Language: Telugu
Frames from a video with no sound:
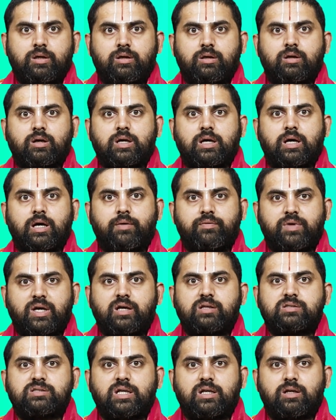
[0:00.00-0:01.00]
ఈ యొక్క
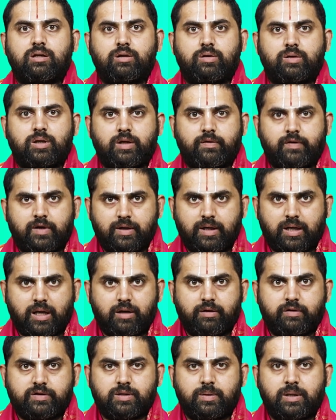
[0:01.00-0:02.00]
వ్యయస్థానంలో ఉండవనే
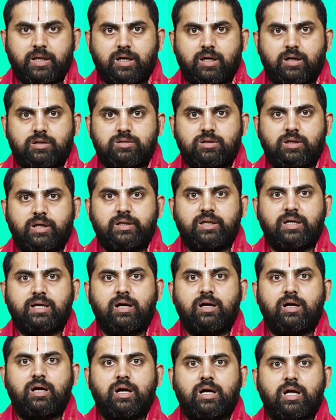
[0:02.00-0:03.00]
అనవసరమైన ఖర్చులు
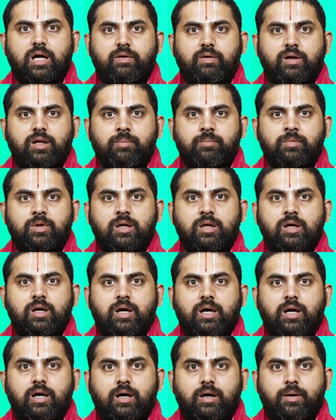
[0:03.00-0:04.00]
అధికంగా కావడం
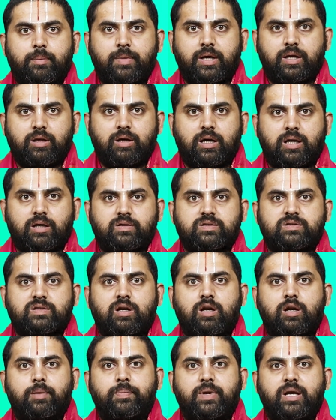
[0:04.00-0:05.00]
మరియు
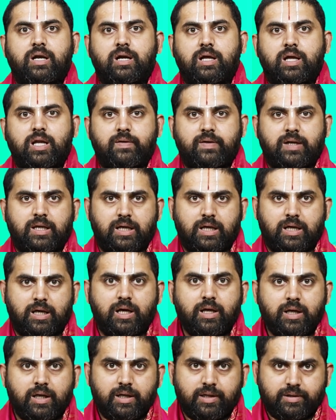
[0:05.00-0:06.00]
అనవసరమైన ప్రయాణాల వల్ల
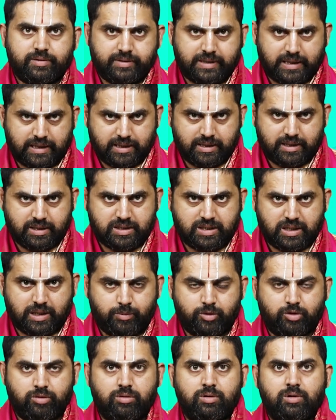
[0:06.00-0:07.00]
ధన
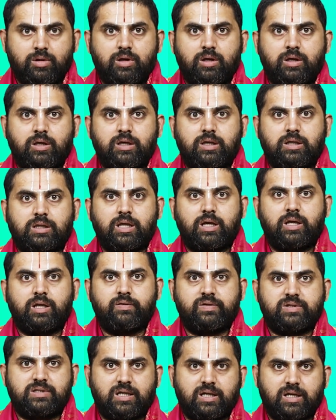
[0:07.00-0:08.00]
నష్టము
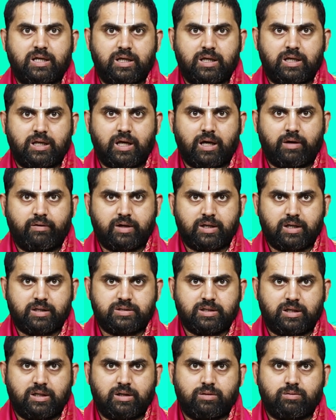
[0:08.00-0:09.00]
ఇట్లాంటివి జరిగే
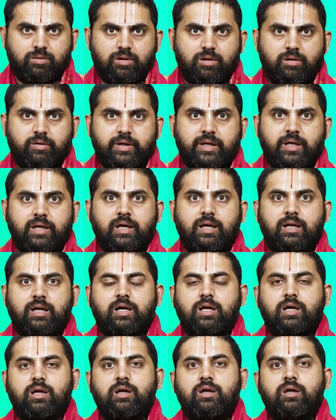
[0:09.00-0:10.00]
అవకాశాలు ఎక్కువగా ఉన్నాయి
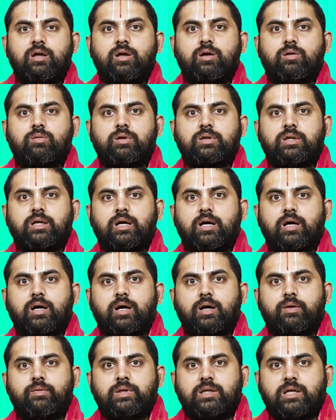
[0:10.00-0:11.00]
అలాగే కొద్దిగా
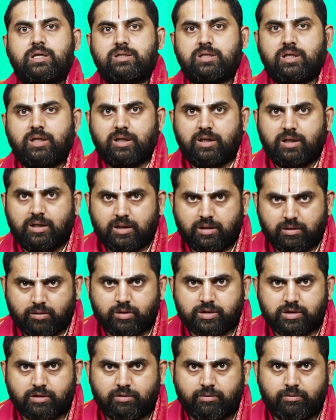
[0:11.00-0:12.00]
విదేశీయుల
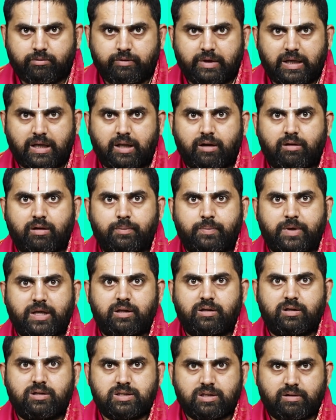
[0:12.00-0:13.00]
కోసం వెళ్దామని
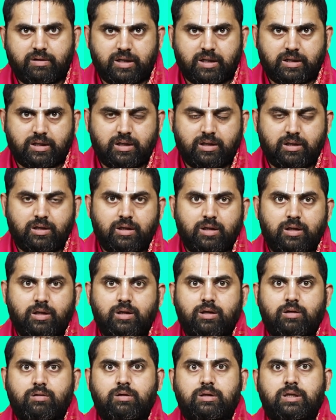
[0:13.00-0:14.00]
ప్రయత్నించే వాళ్ళకి
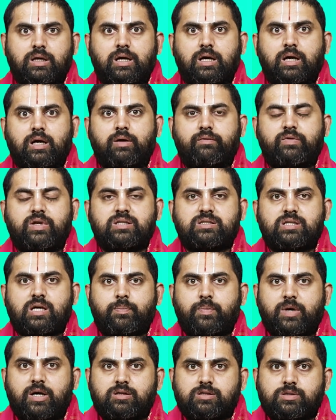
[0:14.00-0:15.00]
కొద్దిగా వీసా
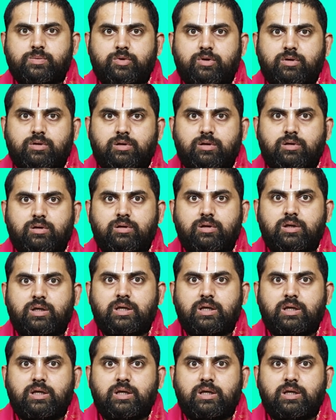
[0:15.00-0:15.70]
పాస్పోర్టు